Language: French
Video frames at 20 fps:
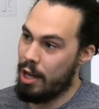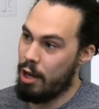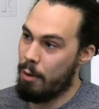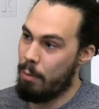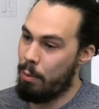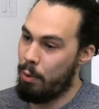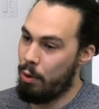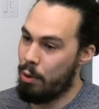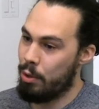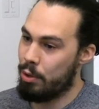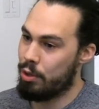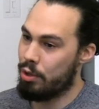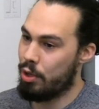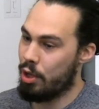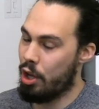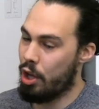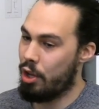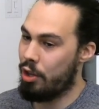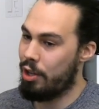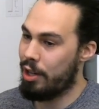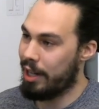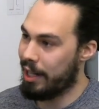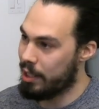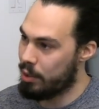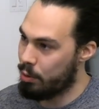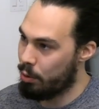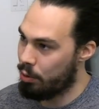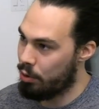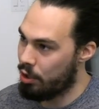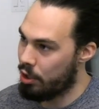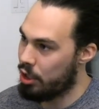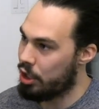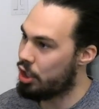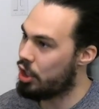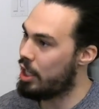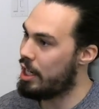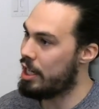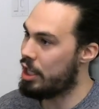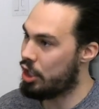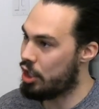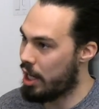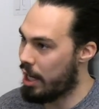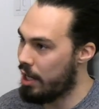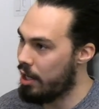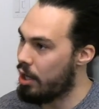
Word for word: plus euh, de résultats chez les gens,